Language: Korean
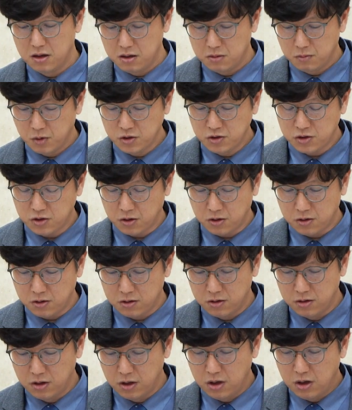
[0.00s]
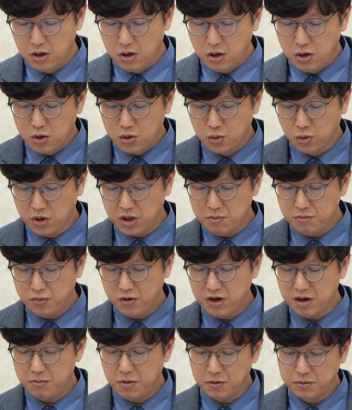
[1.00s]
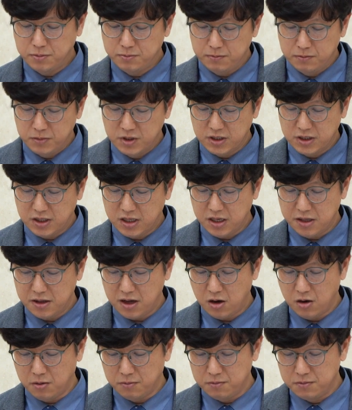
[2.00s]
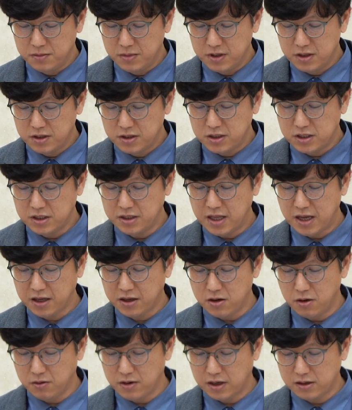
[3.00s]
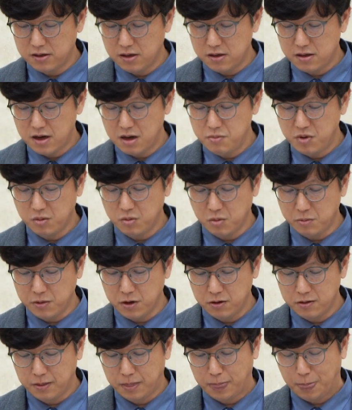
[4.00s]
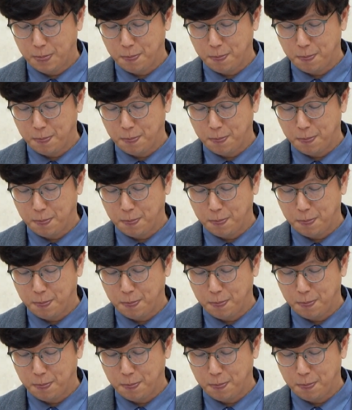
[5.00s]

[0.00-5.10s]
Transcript: 먼저 용인 플랫폼시티 사업 진행 결과를 살펴보면